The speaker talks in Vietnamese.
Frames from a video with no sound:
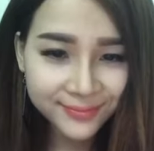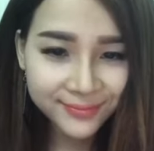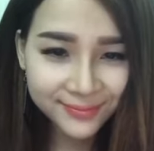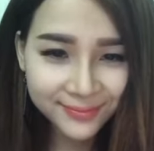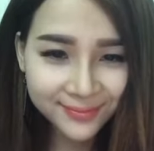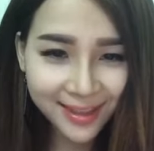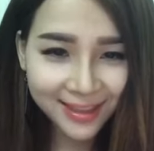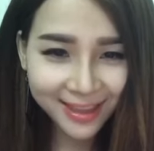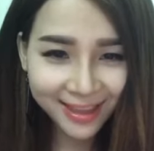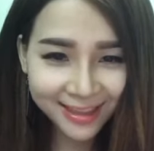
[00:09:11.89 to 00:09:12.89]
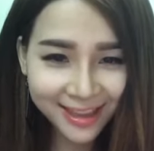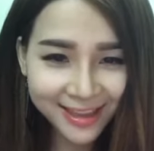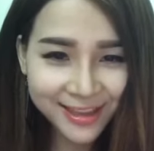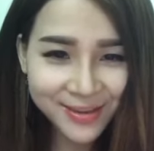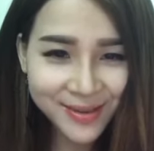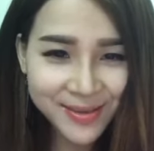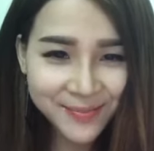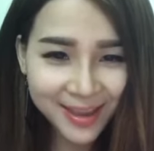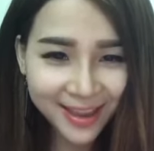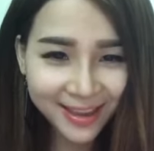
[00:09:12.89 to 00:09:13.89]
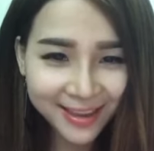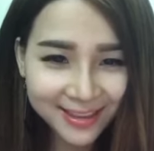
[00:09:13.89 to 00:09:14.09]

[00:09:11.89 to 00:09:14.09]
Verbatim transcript: Ừ, Thanh Thiện, thank you em nha.